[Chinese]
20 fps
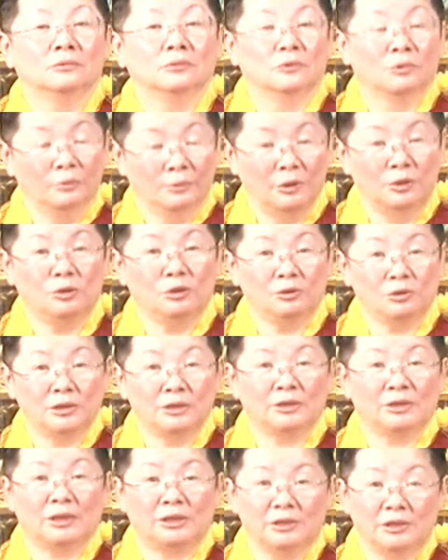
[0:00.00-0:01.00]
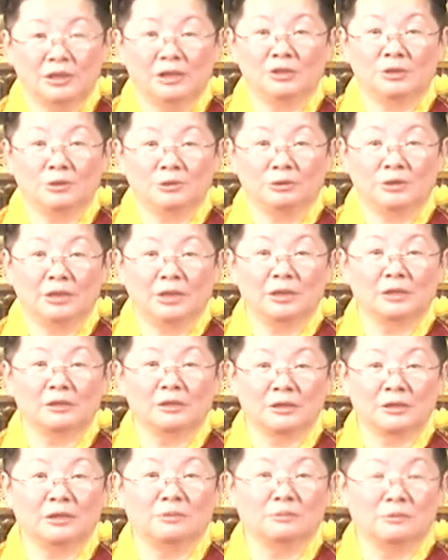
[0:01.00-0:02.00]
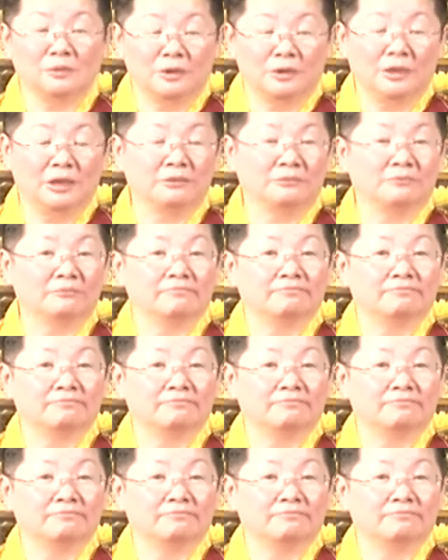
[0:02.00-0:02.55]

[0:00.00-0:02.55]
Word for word: 我们就是在接受这样子的磨练。